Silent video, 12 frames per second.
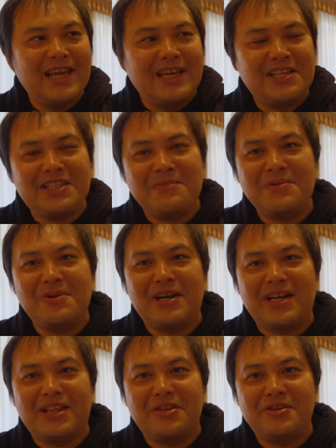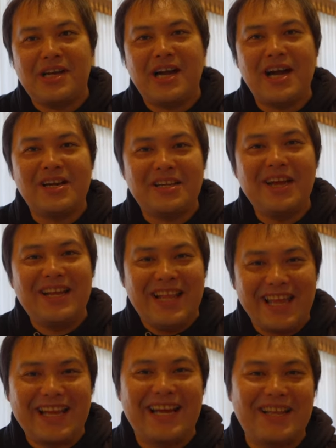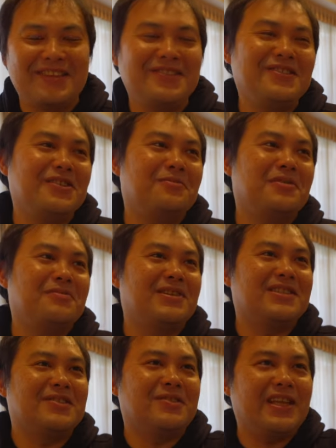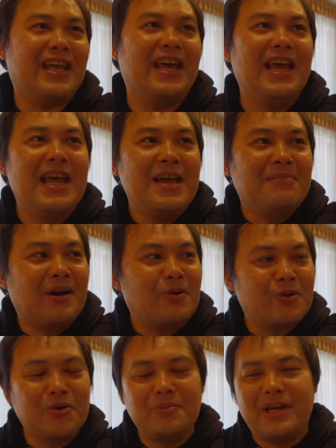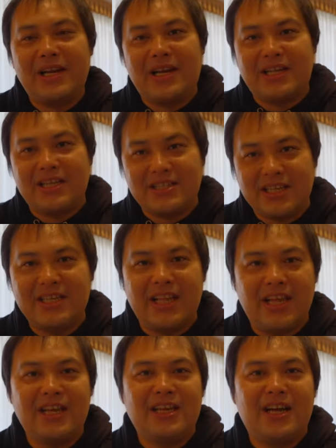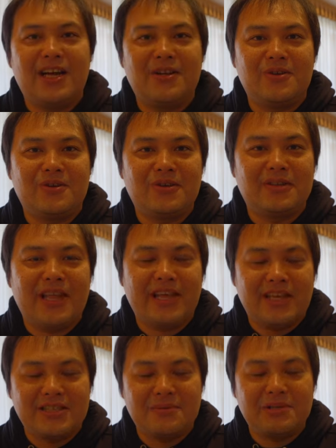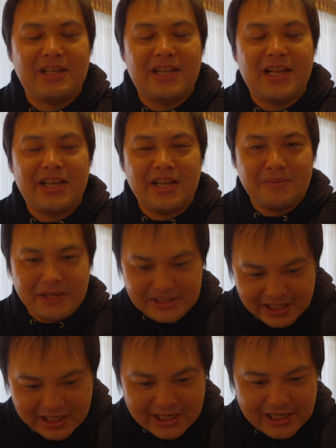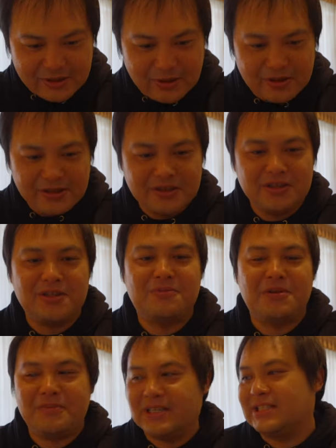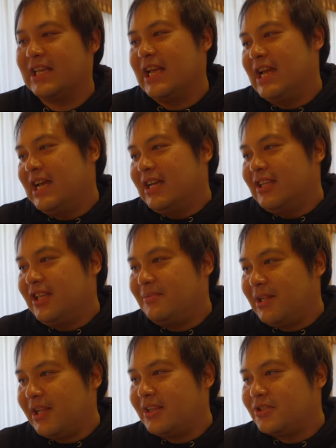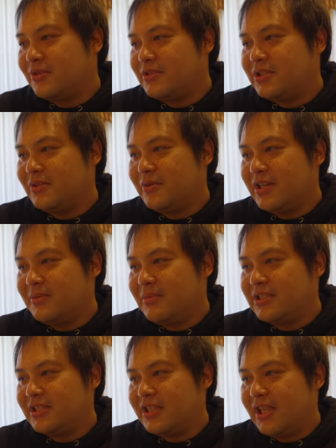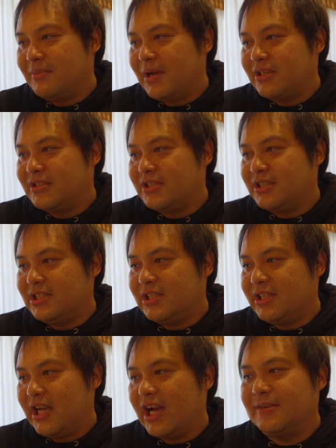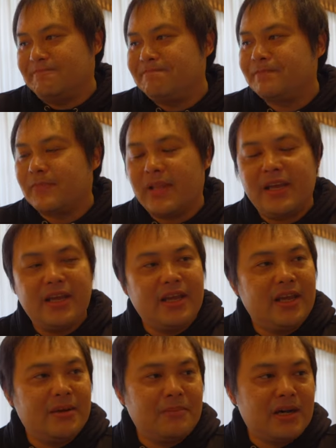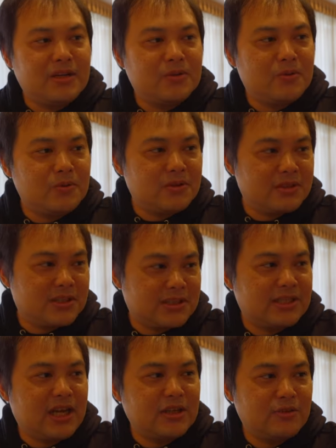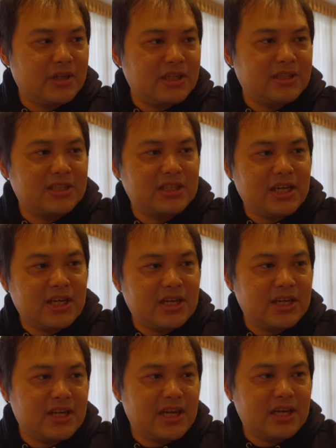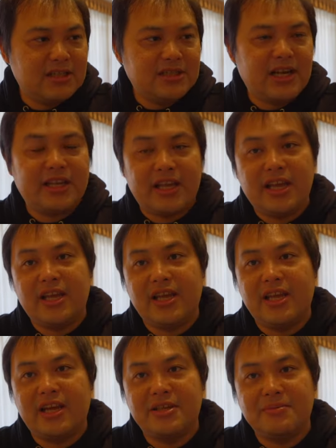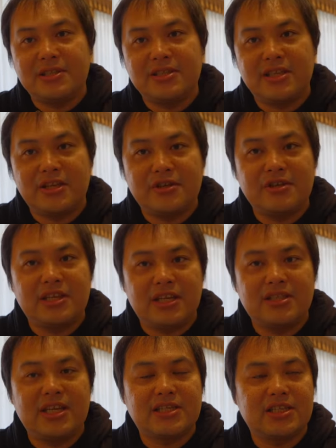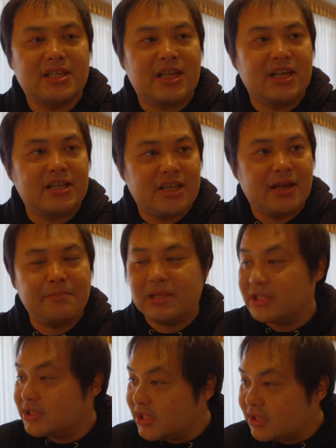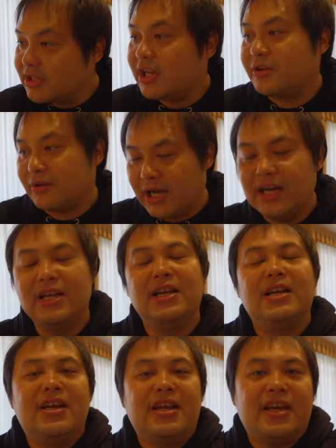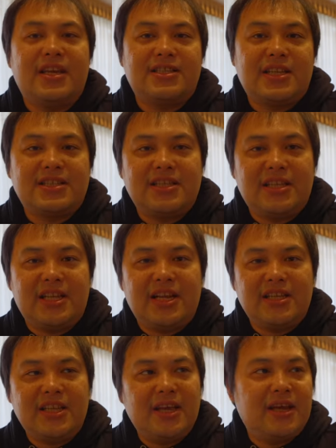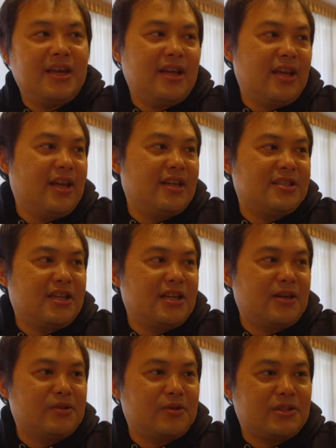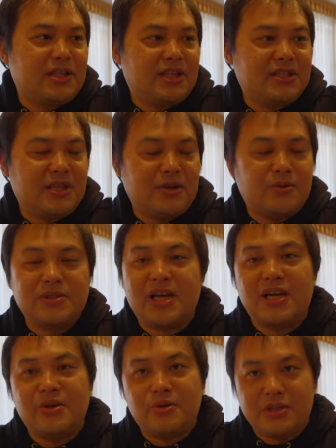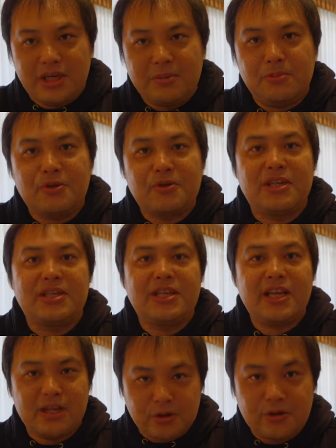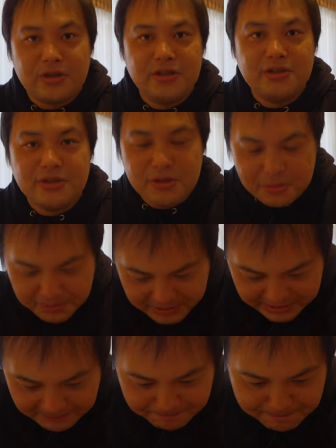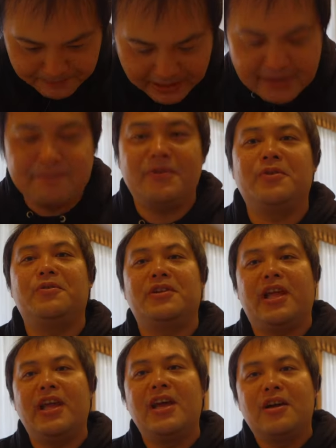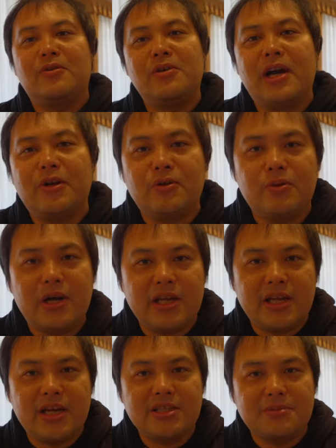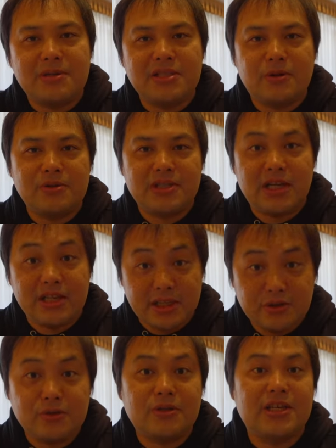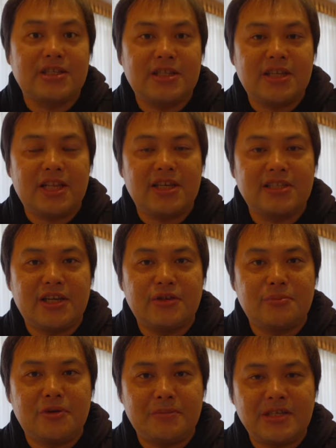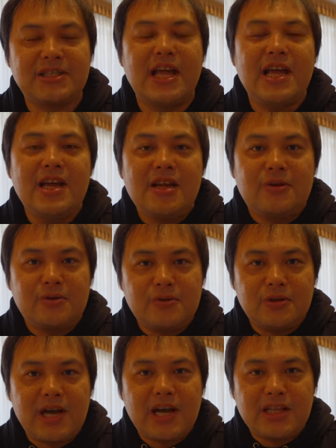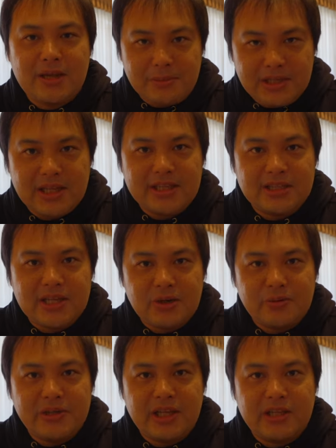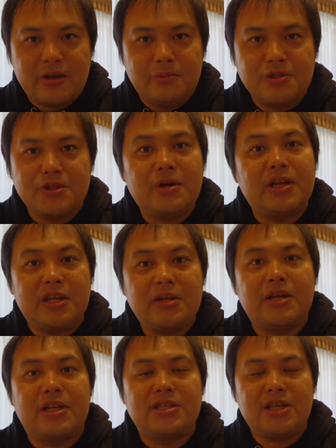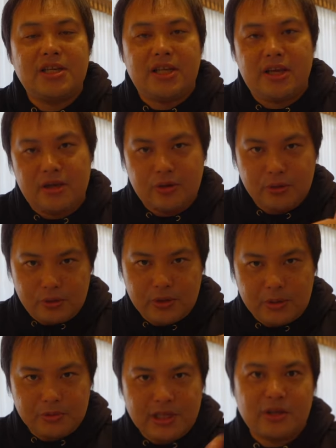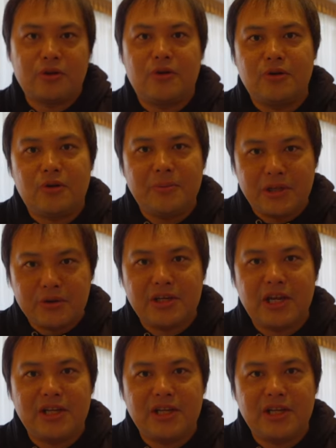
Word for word: 行ってみようかなっていう価格ではないかなっていうふうに思いますので、まあご興味ある方はぜひね、あの、体験してみていただければいいんじゃないかなというふうに思います。で、今ね、食事終わりまして、まあ9時半えー、回るところです。あとね、1時間半ぐらいね、えー、ありますんで、ゆっくりさせていただいて、まあ、2時間ぐらいあるのか、えー、させていただいて、えチェックアウトしてですね、大阪の方にね、戻っていきたいなというふうに思いました。はい。ということでね、今回の動画に関しましてはこちらで以上とさせていただきたいと思います。この動画がためになった、参考になった、面白かったという方はぜひね、高評価ボタンとコメント気